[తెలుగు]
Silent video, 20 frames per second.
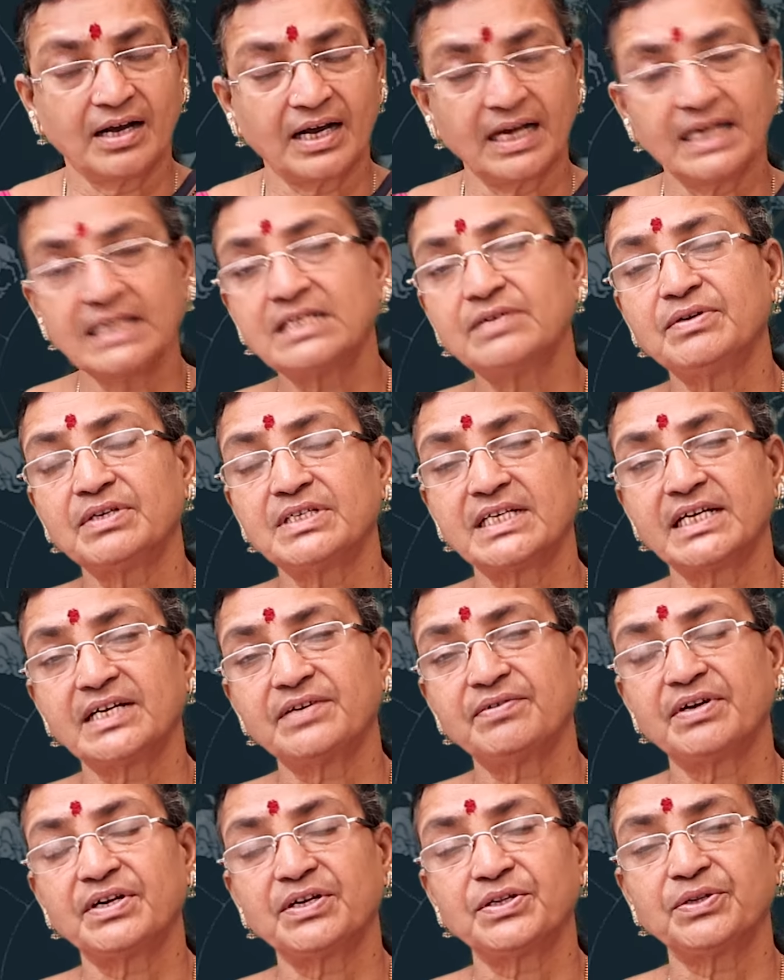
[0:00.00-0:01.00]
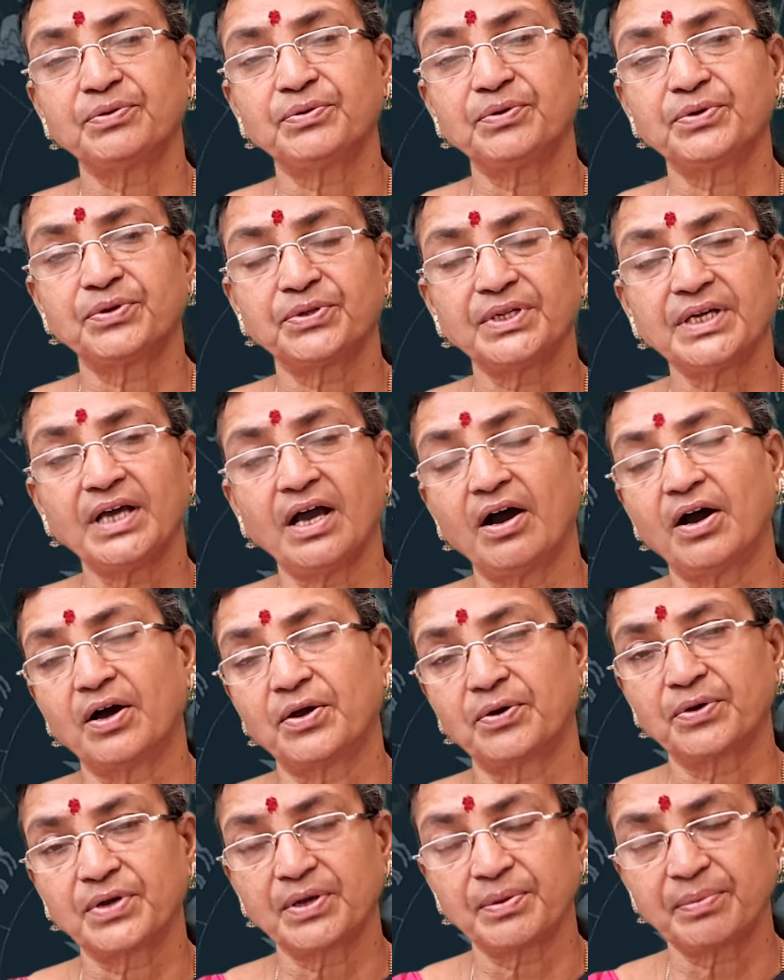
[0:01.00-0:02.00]
కలిసి వచ్చేటువంటిది ఉంటుంది
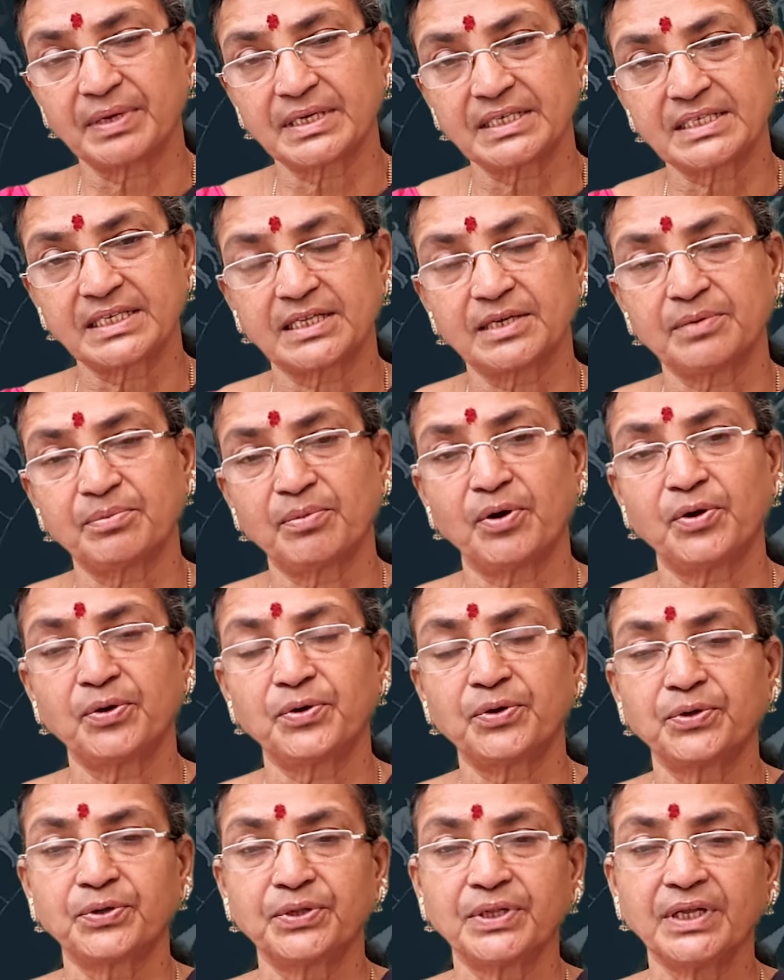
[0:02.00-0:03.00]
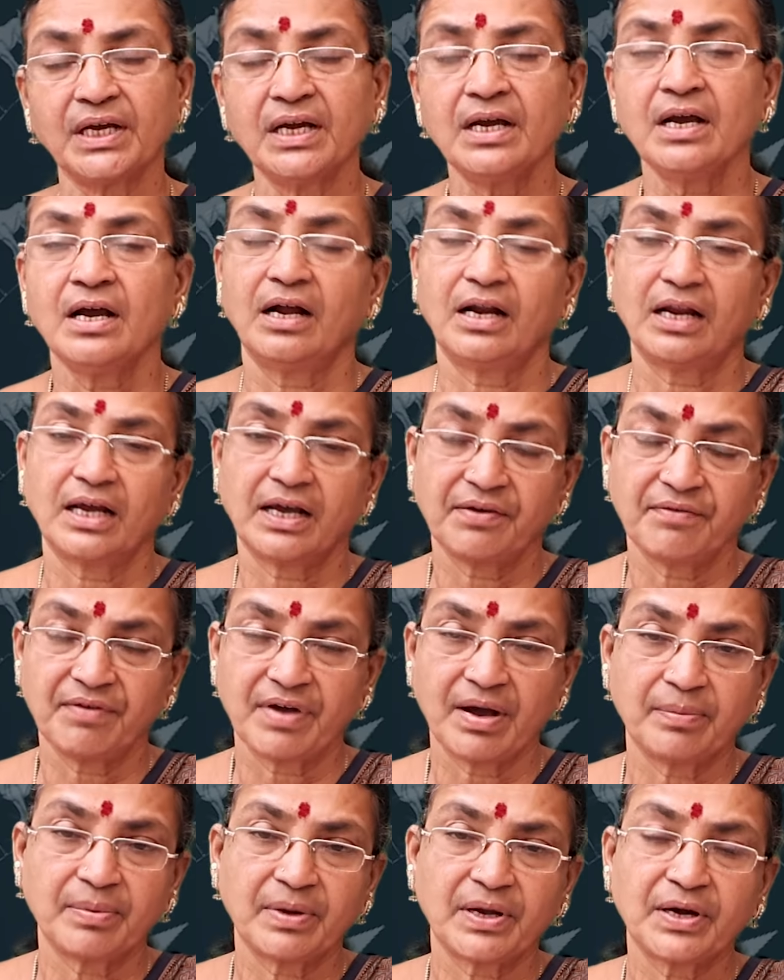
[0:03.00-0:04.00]
ఆరోగ్య పరిస్థితి బాగుంటుంది అలాగే
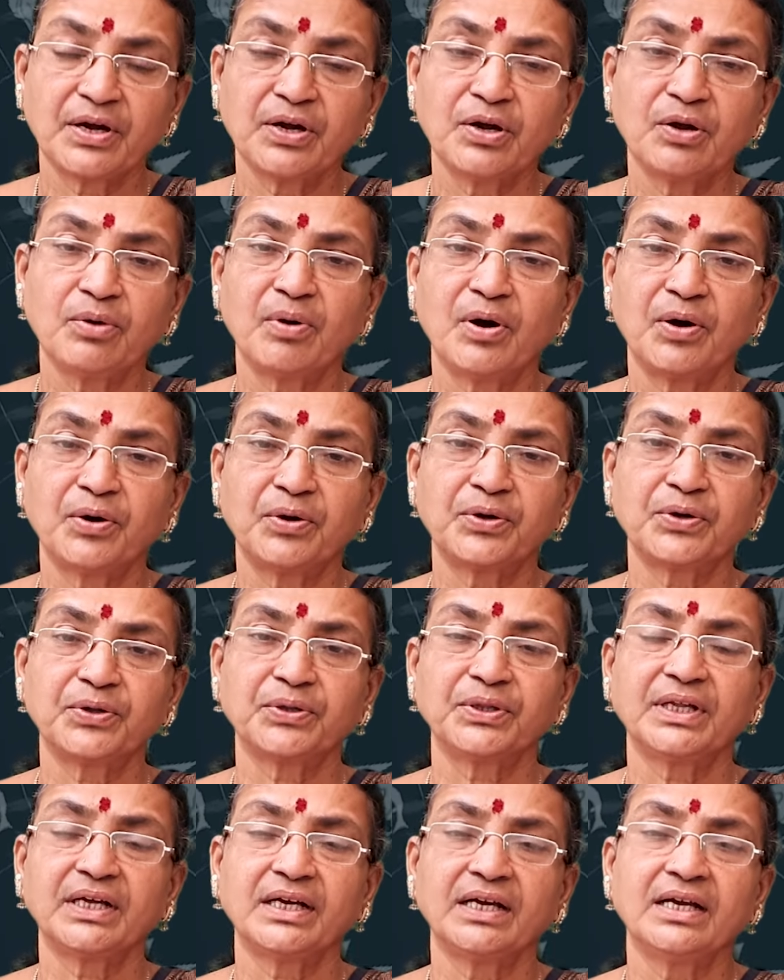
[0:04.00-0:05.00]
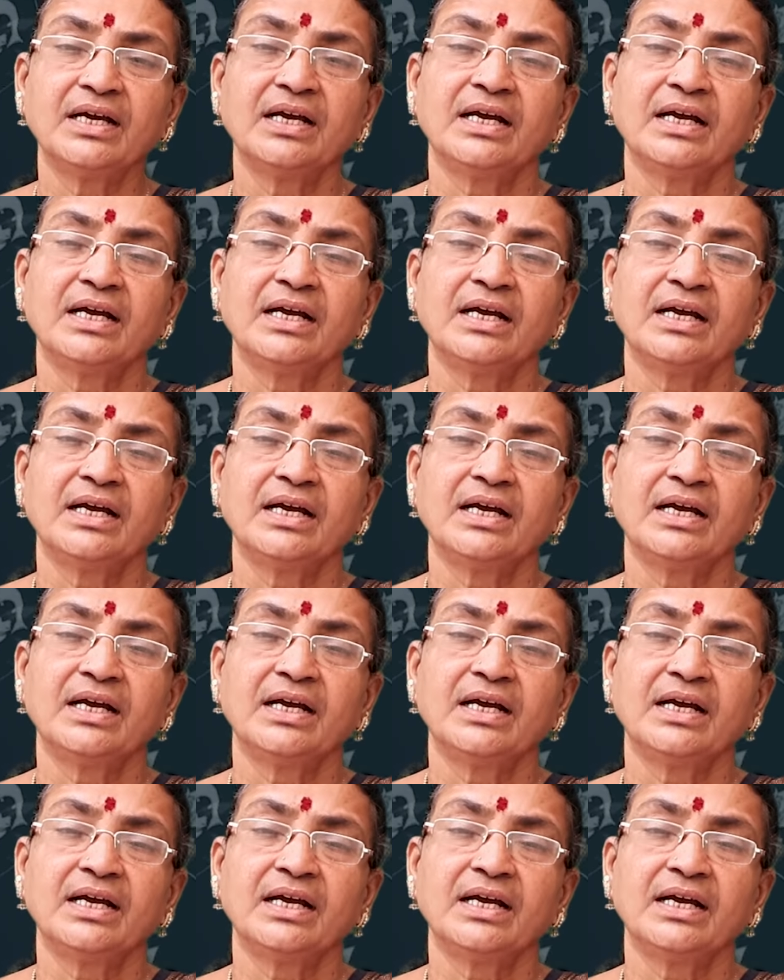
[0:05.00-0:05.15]
వ్యాపారంలో బాగుంటుంది